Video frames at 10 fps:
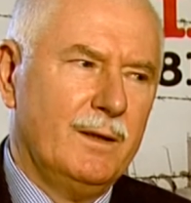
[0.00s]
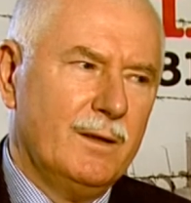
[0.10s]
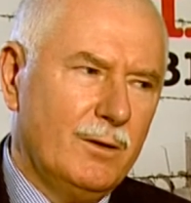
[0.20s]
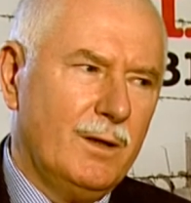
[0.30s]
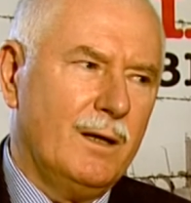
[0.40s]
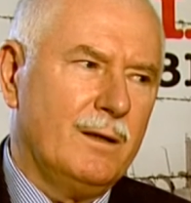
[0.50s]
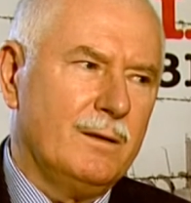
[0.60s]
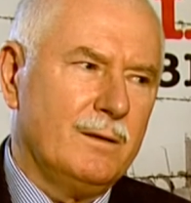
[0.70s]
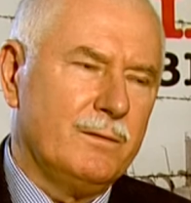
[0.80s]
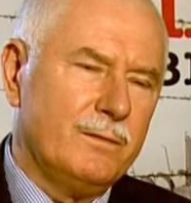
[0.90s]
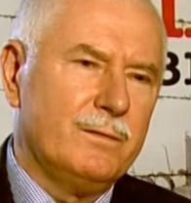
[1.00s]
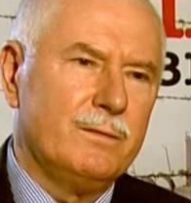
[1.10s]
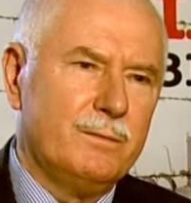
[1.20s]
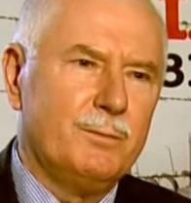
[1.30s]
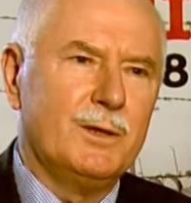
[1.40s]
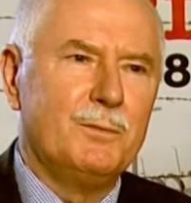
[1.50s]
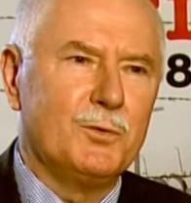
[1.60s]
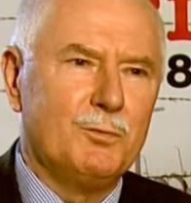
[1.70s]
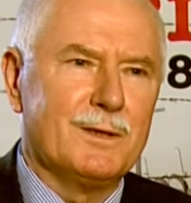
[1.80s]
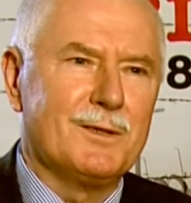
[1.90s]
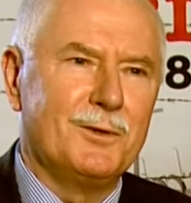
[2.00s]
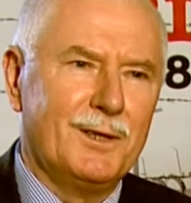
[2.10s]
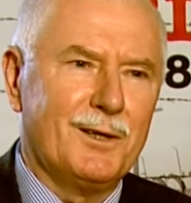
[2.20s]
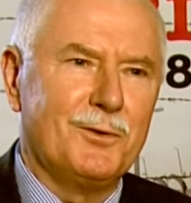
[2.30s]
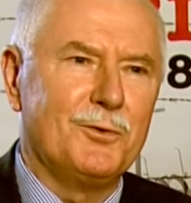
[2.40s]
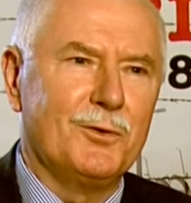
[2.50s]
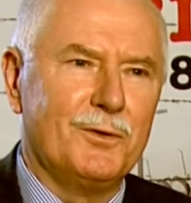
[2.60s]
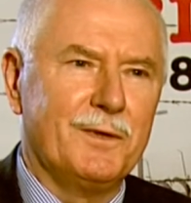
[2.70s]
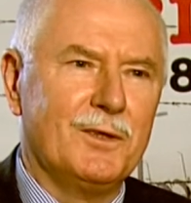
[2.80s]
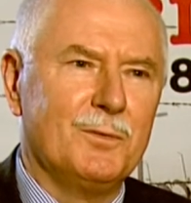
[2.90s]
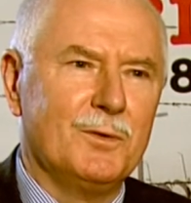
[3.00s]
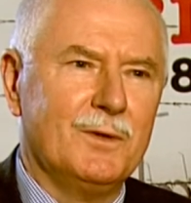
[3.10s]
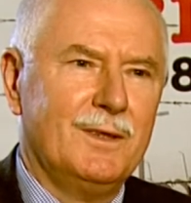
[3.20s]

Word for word: no a potem już była Solidarność, no to wiadomo,